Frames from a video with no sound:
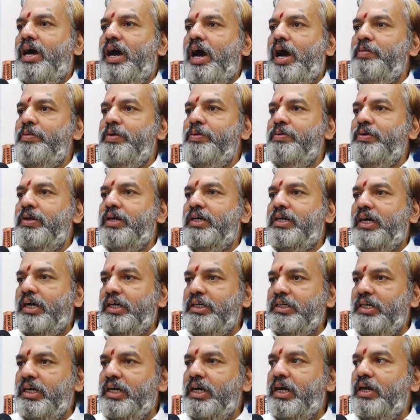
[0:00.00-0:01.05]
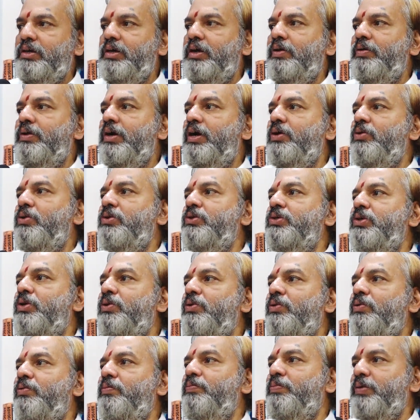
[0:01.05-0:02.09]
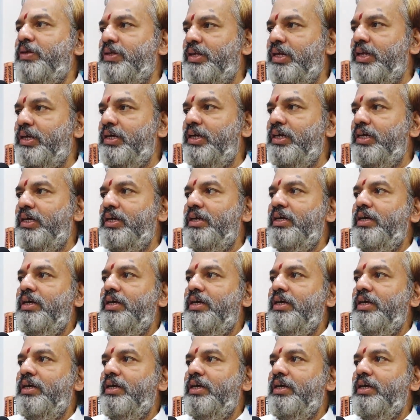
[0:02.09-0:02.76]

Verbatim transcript: ఆమె ఏమైనా కంటెంట్లో ఏమైనా కొంచెం ప్రజలకి